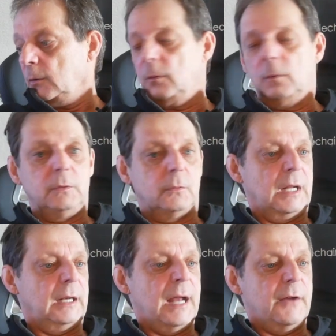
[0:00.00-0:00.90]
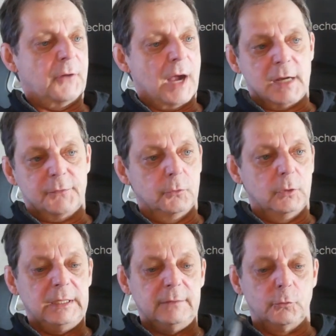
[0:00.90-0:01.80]
Und, oder na,
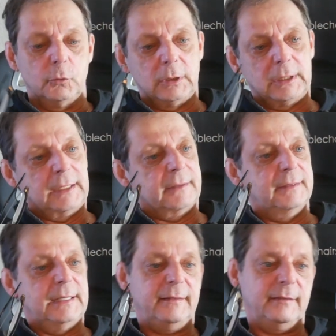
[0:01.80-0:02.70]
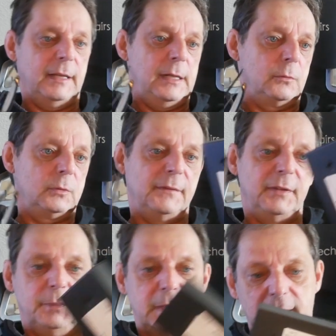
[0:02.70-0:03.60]
fragwürdiges Netzteil oder
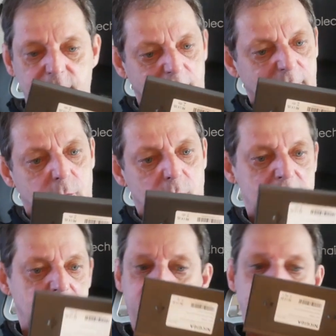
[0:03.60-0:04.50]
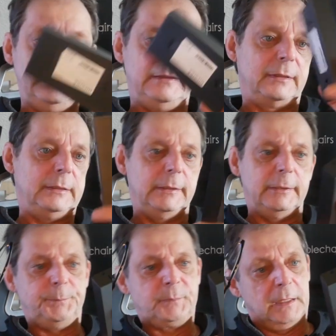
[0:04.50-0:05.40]
was man da sonst so alles liest.
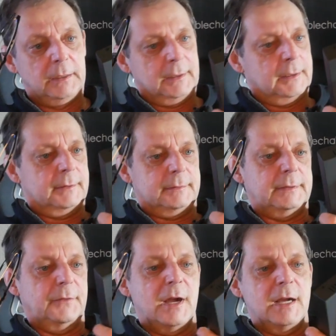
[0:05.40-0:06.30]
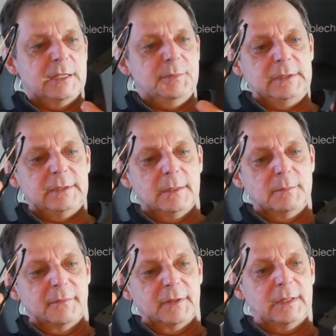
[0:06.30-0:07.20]
Äh, da frage ich mich dann
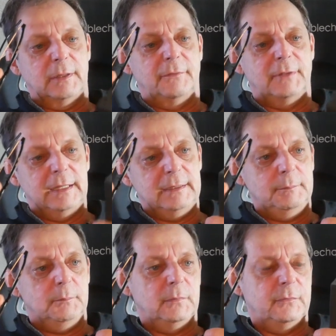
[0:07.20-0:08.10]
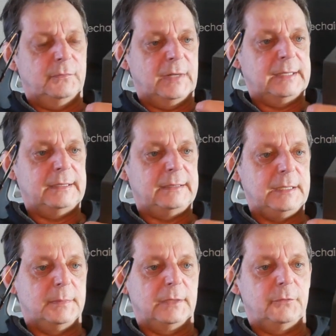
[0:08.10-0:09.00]
immer, was erwarten, wartet
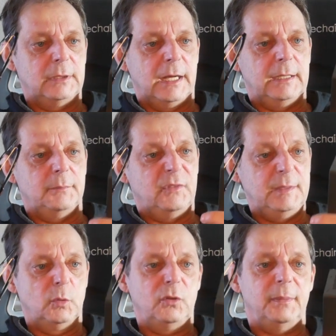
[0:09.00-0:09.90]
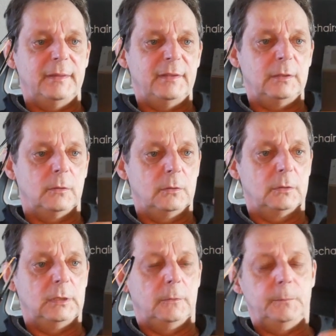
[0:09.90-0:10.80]
jemand von einem 27
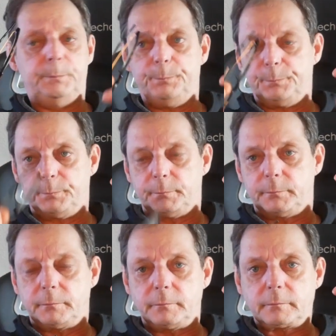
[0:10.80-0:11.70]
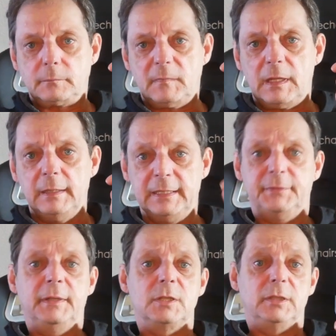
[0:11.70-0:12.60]
Euro
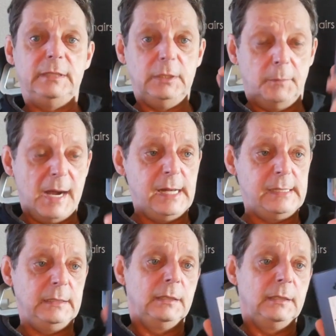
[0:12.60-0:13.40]
netzwerk Die normalen